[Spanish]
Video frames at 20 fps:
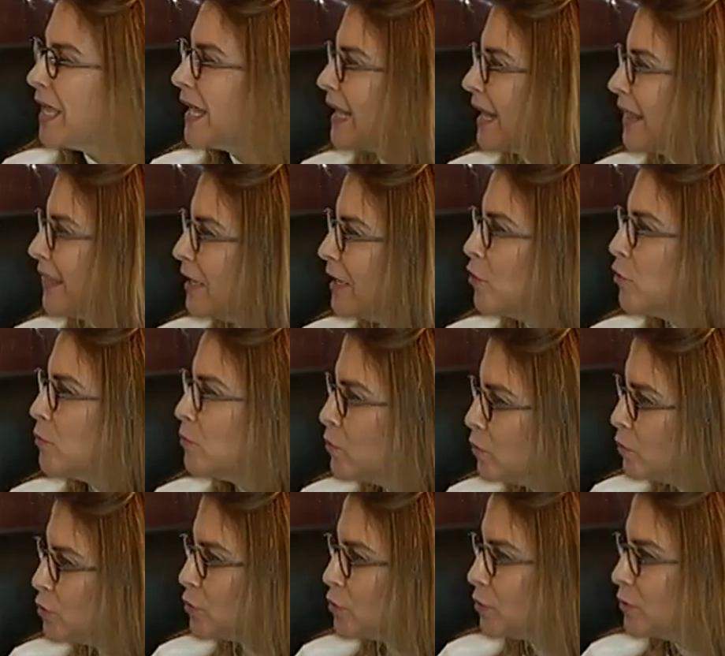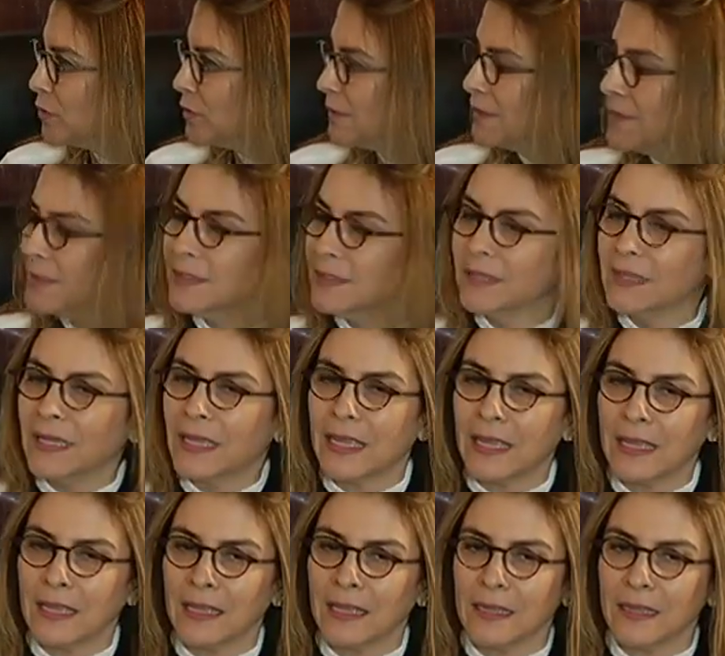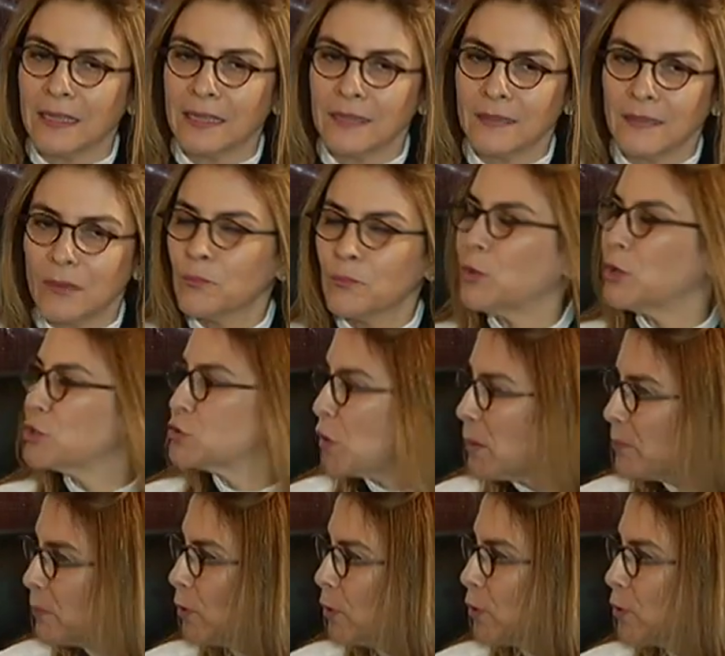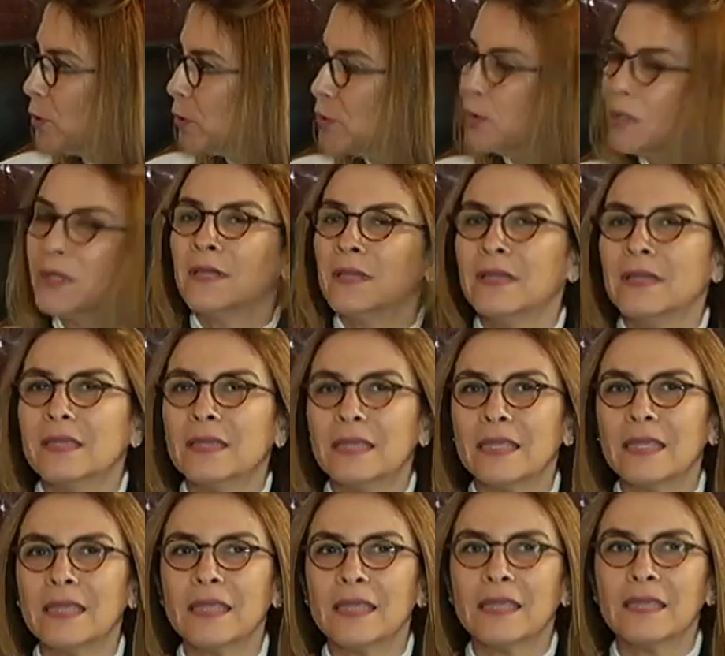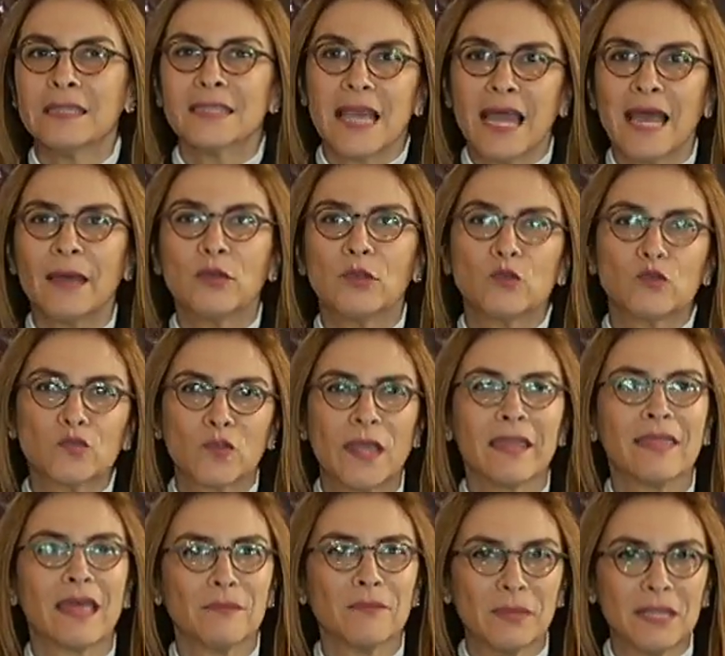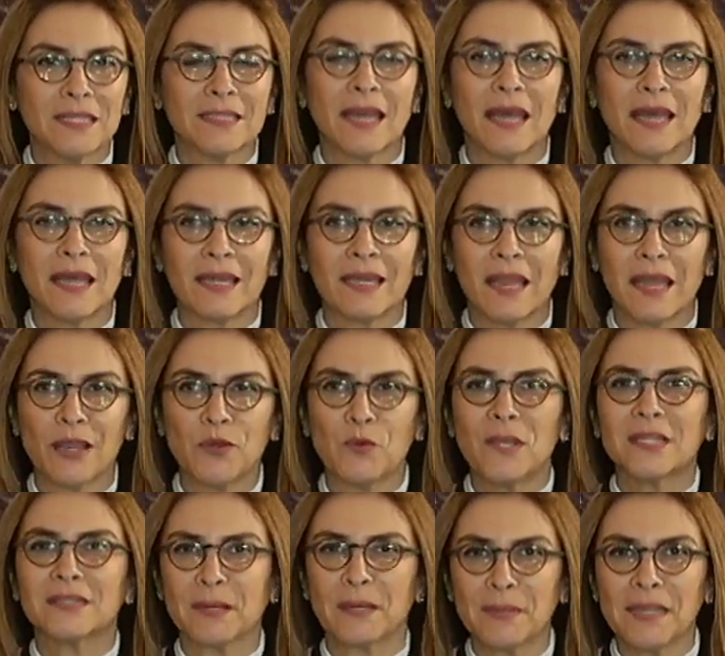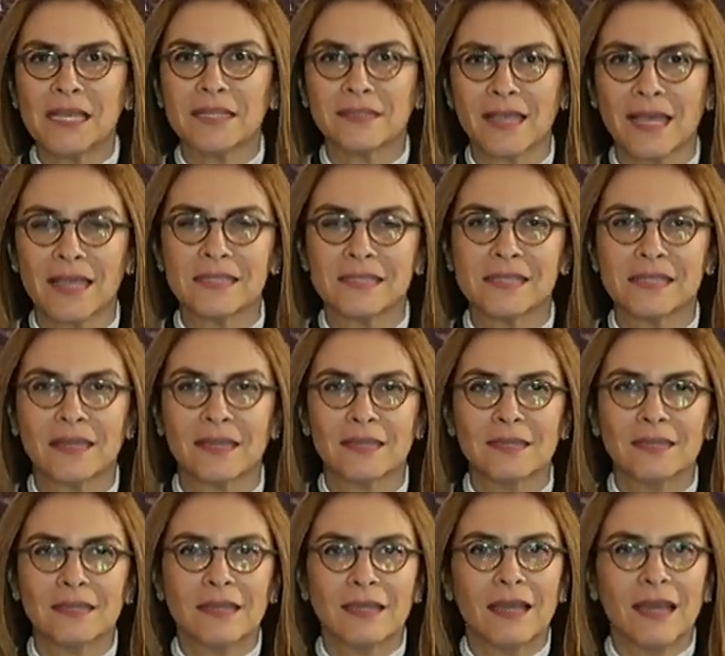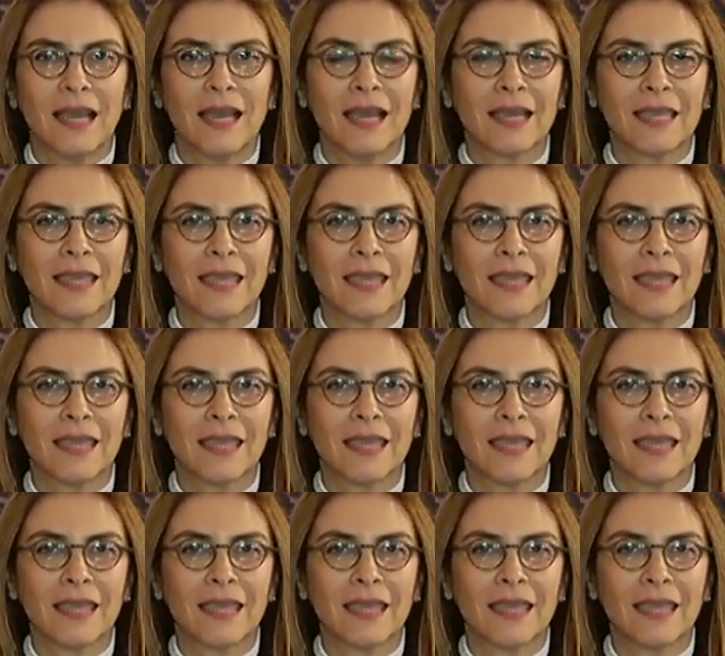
agradezco mucho eh, pues, su apoyo, y ya nos queda invitar a nuestra militancia a